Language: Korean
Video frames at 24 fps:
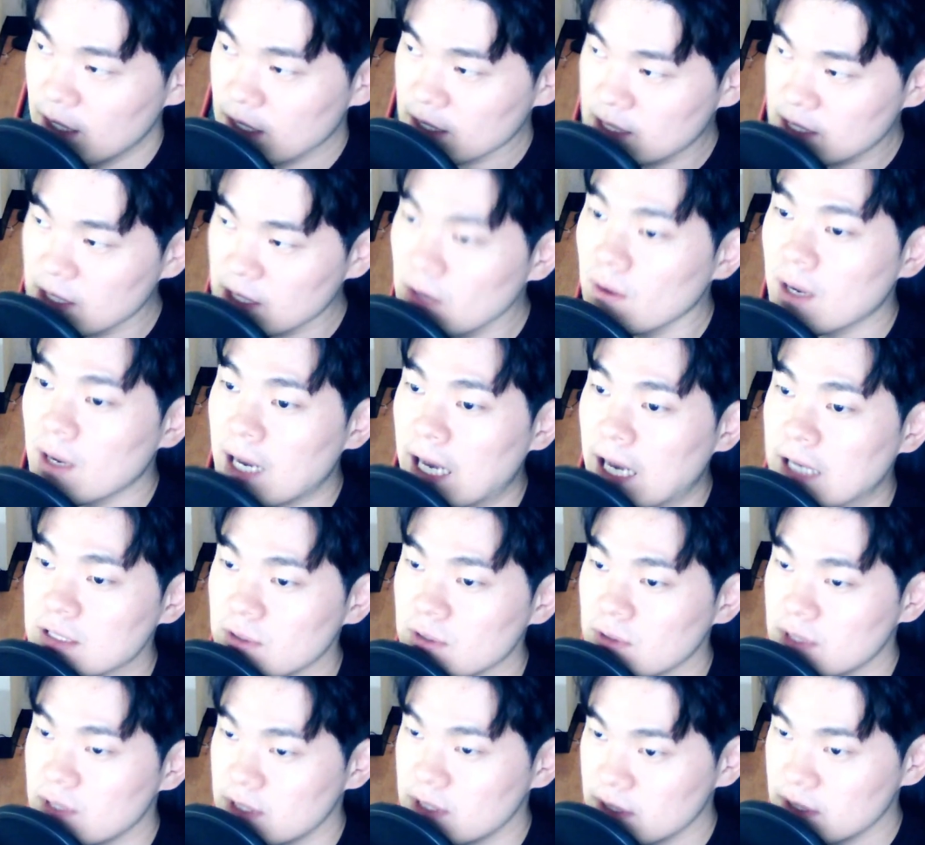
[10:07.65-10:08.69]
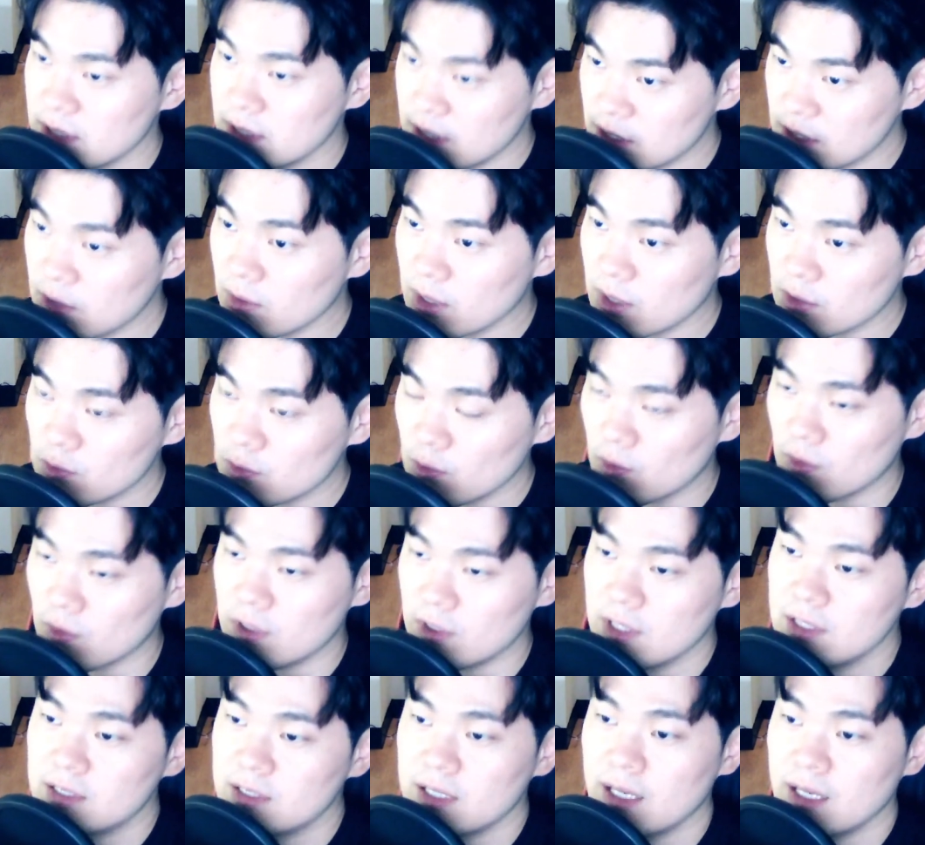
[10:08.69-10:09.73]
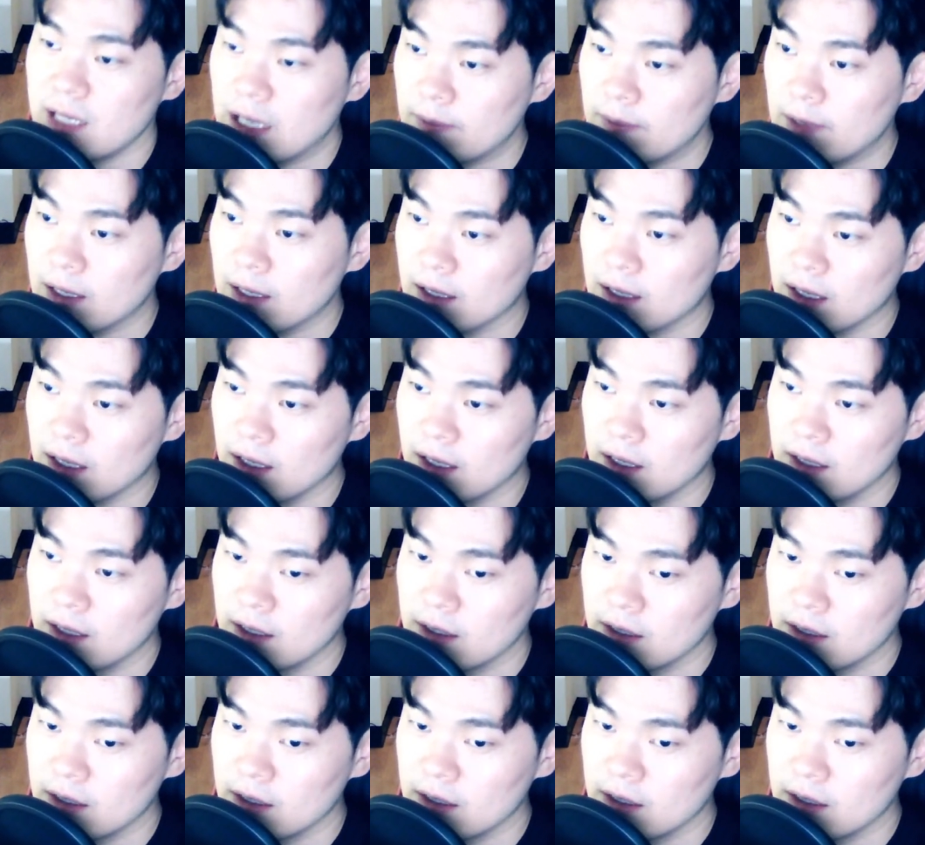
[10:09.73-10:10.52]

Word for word: 그거 가설이더라도 일단 해봐라.